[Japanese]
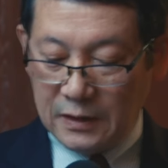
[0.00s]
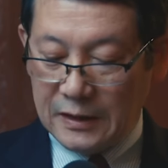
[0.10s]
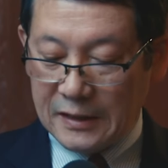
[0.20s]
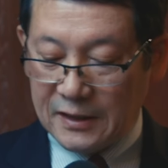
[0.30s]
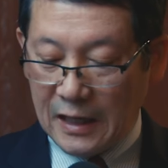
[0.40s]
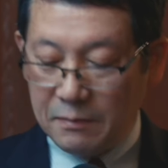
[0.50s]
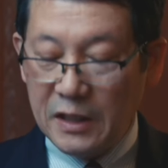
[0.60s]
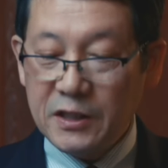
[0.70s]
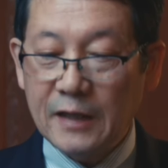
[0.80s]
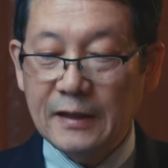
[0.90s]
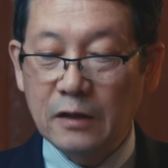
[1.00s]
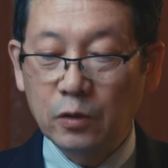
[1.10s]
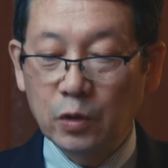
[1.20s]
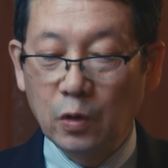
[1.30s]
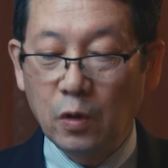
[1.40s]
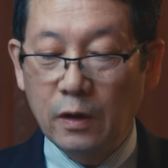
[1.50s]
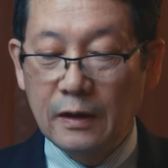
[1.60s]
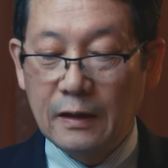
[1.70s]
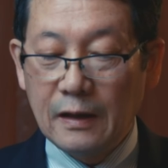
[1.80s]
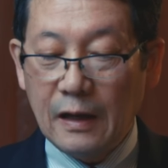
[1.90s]
イエスがメシアであることを
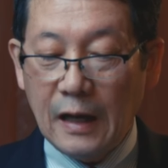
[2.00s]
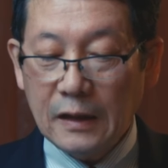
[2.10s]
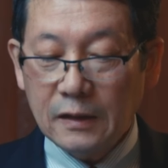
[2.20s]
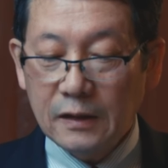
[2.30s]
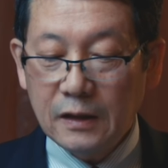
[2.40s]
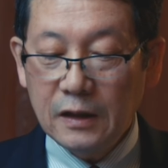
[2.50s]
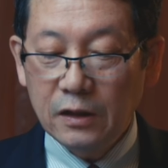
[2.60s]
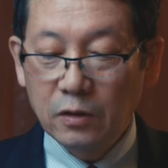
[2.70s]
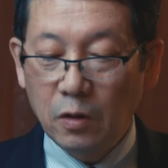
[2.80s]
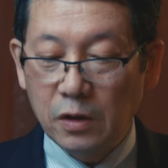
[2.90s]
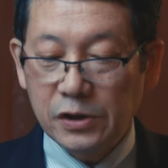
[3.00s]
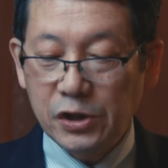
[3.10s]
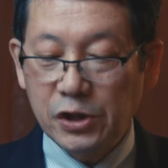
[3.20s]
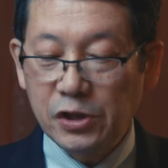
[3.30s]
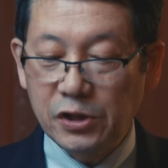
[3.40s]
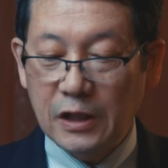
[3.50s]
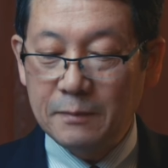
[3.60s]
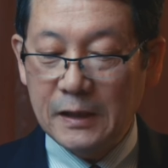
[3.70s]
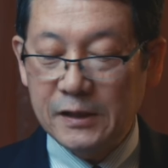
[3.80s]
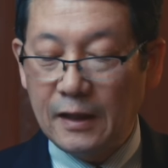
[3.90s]
はっきりと信じて
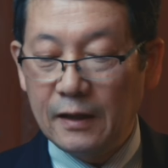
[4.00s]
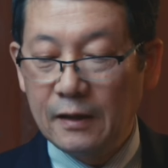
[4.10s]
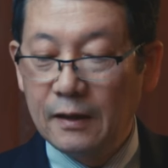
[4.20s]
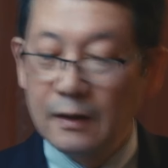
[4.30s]
いました。